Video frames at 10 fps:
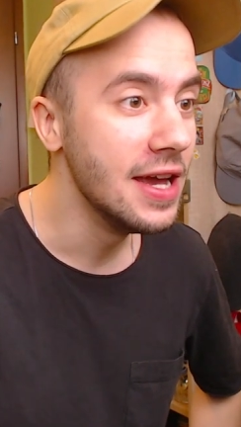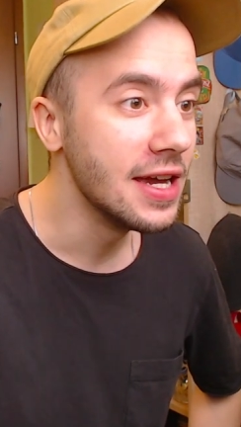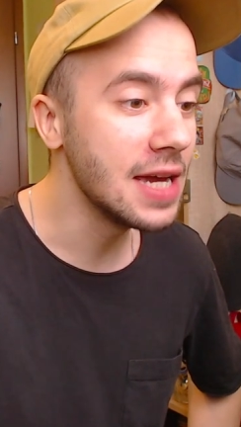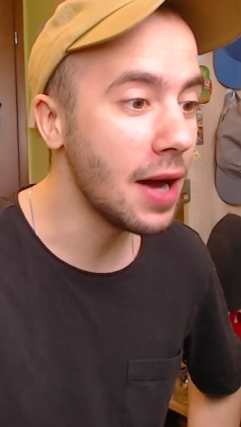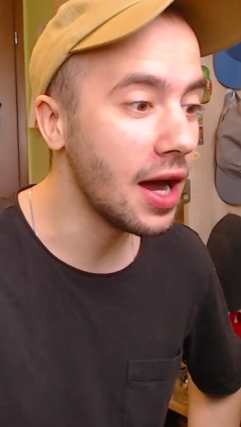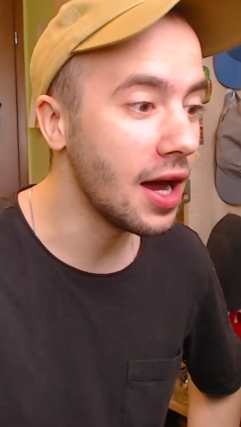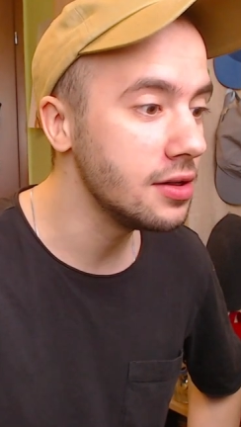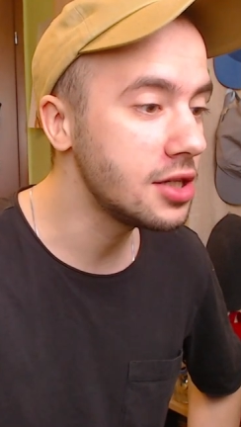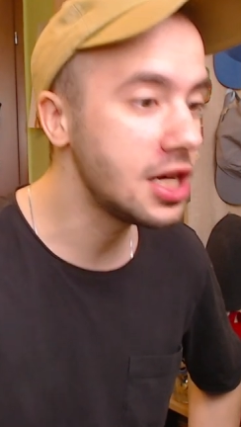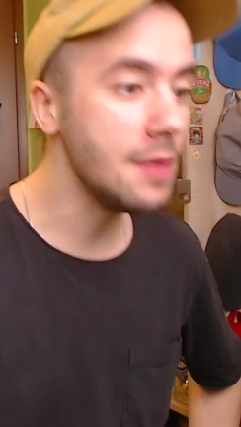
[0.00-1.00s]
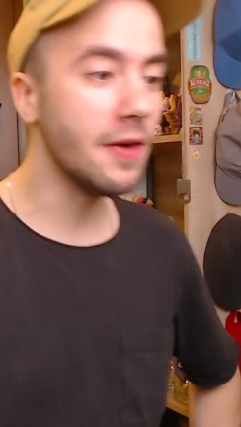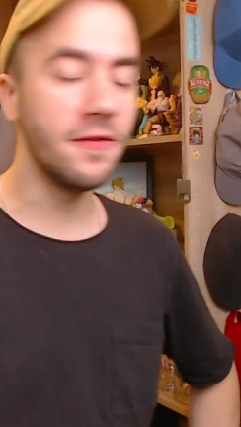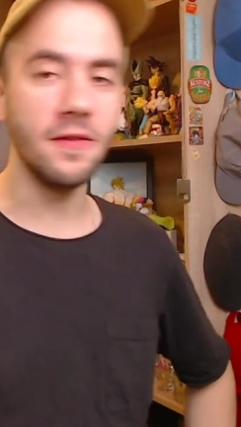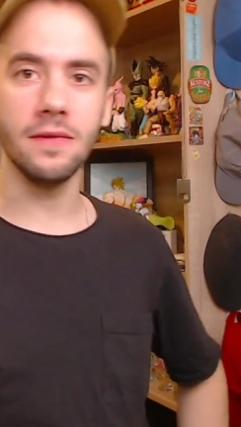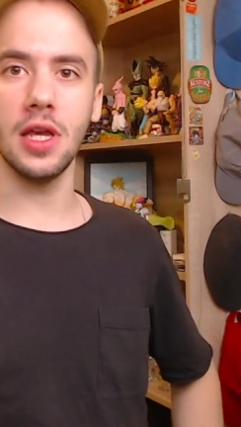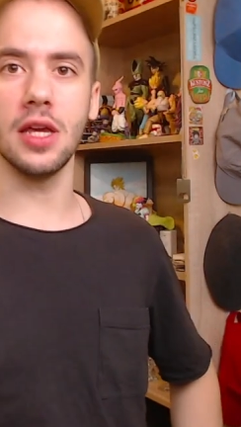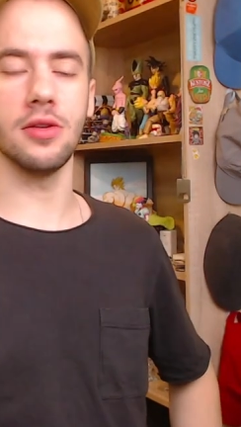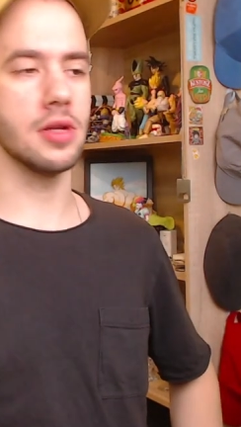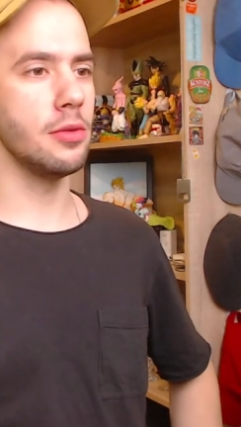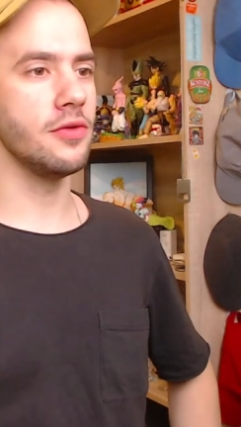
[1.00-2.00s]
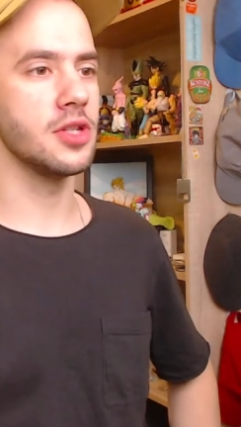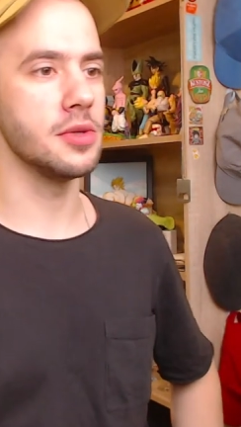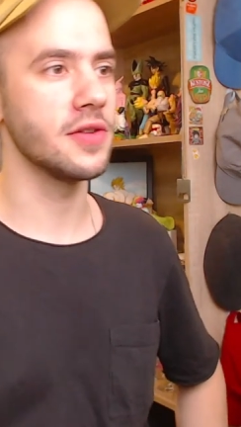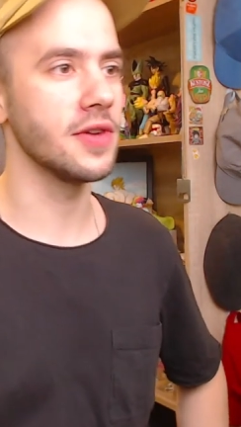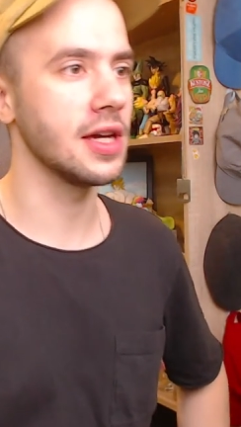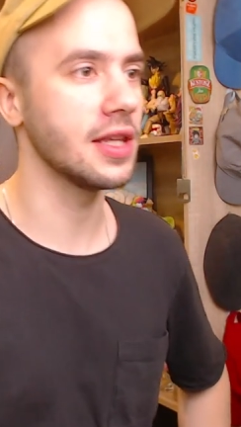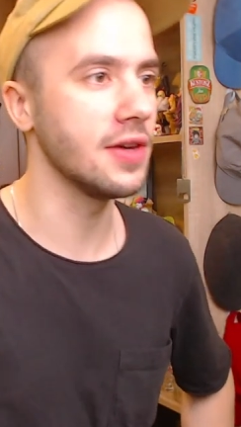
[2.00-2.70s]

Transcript: Chyba Chyba w... Nie, nie, nie mówcie mi, że Vegeta